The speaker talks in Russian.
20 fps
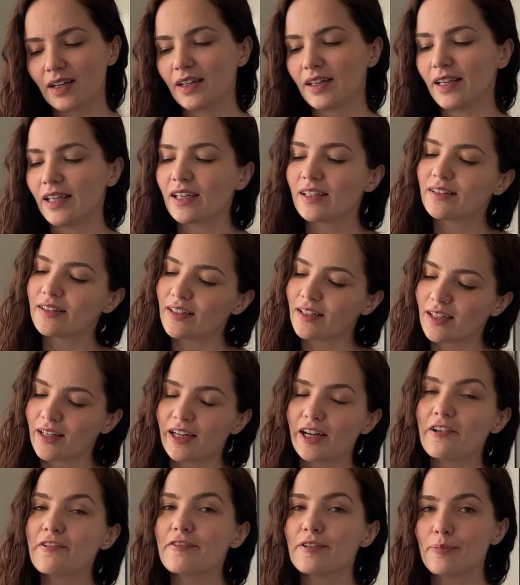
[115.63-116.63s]
Это
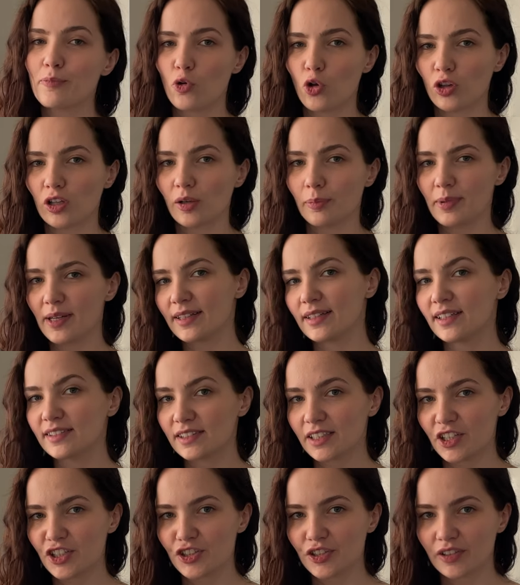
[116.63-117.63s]
кофемолка
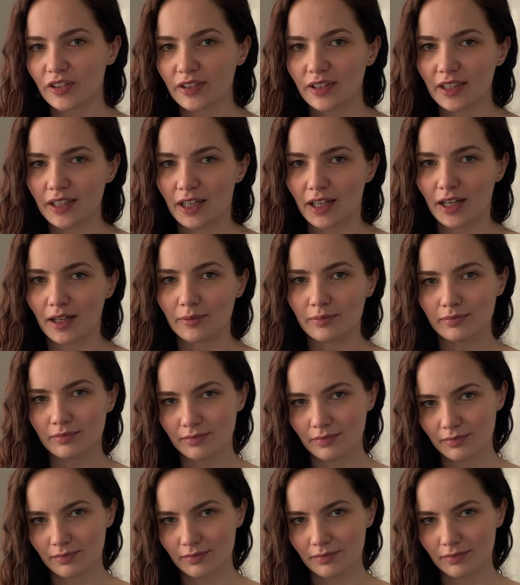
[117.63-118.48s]
предназначена для